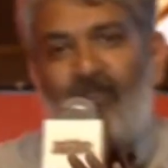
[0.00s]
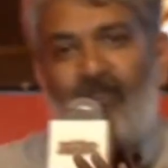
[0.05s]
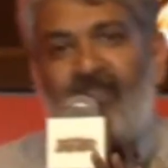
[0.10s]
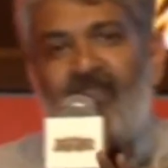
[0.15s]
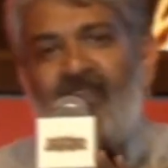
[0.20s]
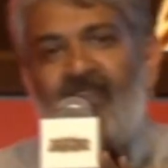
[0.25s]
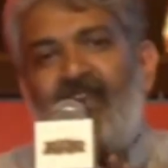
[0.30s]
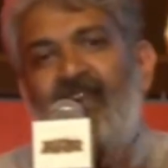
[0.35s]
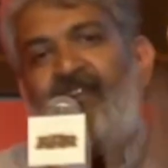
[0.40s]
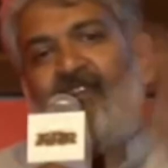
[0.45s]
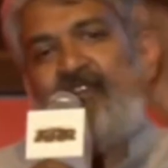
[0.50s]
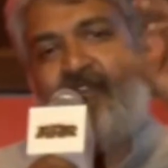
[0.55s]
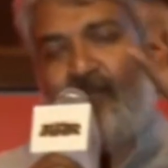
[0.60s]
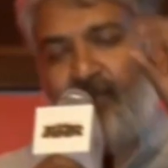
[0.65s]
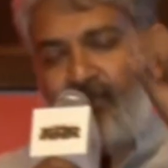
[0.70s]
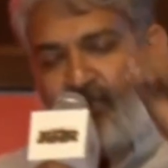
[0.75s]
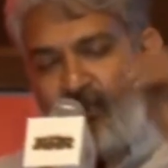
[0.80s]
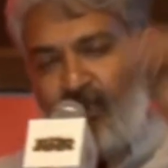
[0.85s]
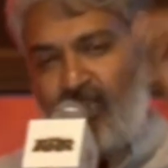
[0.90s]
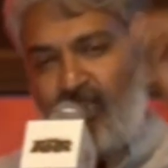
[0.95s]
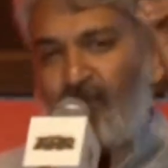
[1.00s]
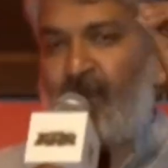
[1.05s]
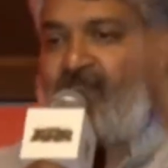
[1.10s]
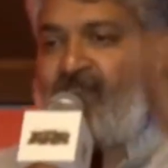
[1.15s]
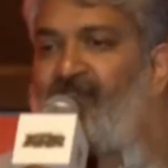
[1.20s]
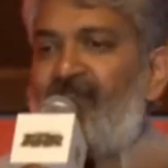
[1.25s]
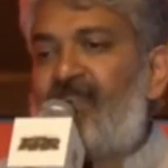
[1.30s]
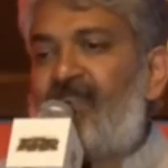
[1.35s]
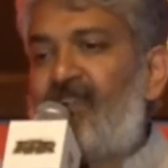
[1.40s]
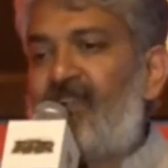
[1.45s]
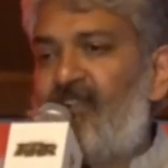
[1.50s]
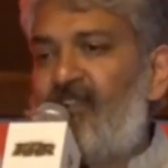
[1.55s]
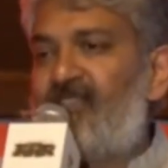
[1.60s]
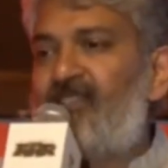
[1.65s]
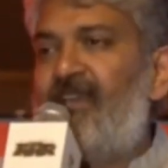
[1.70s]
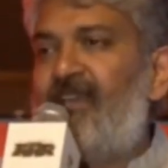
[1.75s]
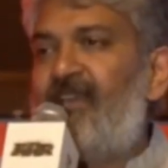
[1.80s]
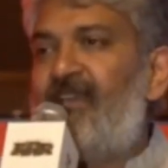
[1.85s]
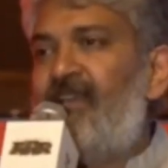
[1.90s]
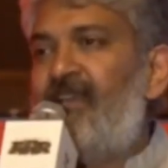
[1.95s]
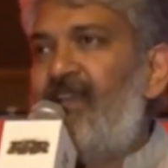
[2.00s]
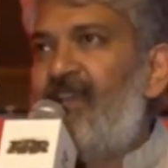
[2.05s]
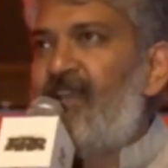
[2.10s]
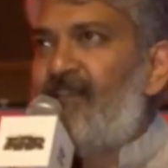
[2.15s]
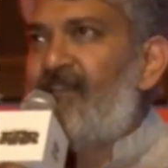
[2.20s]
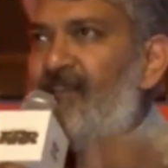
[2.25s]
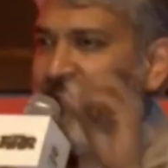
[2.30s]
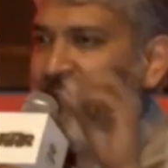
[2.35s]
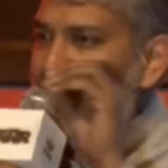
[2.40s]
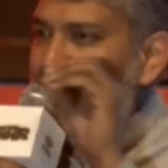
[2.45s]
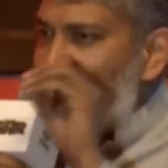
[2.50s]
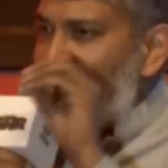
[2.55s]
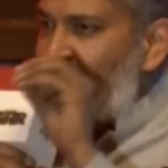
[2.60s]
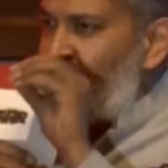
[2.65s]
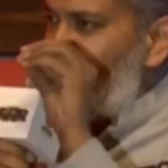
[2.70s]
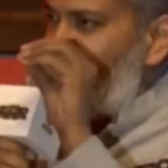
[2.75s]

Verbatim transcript: ఉంటేనే విజువల్స్ పర్ఫెక్ట్గా వస్తాయి వీళ్ళందరూ